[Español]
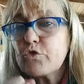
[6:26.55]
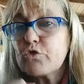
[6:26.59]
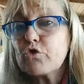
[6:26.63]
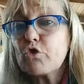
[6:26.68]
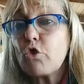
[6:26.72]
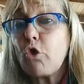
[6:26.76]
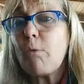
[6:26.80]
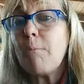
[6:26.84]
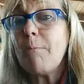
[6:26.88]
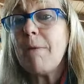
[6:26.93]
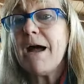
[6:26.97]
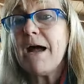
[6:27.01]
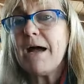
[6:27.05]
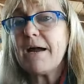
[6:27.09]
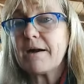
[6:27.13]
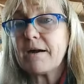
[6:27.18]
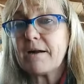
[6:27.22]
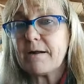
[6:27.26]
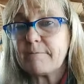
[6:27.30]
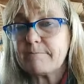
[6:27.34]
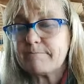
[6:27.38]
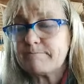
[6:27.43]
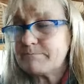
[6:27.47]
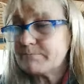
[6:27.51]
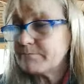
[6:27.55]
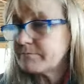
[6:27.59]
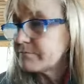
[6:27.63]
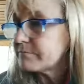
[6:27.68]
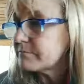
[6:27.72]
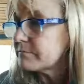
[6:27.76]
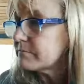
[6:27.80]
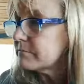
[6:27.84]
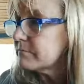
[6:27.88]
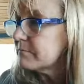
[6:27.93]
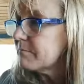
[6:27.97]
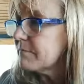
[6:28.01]
tomar
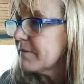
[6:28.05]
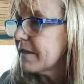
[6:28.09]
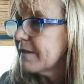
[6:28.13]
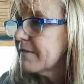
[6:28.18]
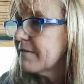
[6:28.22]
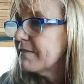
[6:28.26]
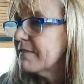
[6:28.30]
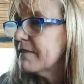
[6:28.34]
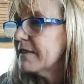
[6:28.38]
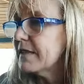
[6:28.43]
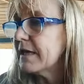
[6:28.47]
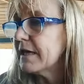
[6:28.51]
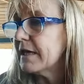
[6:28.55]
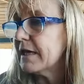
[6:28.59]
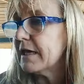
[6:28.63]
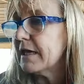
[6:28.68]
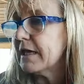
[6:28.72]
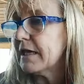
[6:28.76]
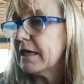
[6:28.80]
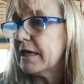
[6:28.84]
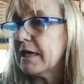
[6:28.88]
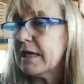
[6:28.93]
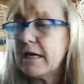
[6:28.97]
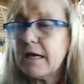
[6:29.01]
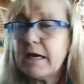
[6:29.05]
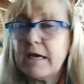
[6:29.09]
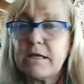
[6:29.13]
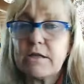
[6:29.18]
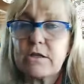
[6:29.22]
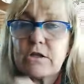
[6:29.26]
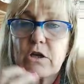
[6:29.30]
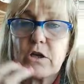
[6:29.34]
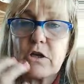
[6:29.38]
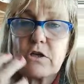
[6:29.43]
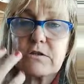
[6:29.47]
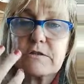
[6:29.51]
de
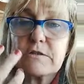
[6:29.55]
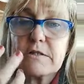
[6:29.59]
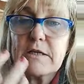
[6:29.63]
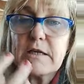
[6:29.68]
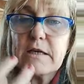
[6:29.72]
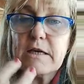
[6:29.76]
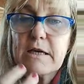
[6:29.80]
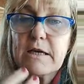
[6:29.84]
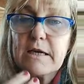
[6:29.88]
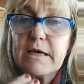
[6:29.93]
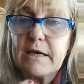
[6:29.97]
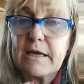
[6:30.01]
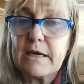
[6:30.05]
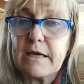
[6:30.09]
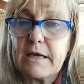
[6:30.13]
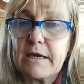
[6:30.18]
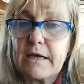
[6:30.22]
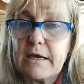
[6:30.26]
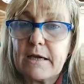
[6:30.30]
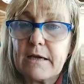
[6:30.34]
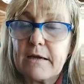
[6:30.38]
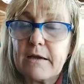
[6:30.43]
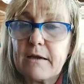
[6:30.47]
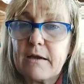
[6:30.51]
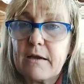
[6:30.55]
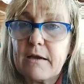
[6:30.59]
estos eh,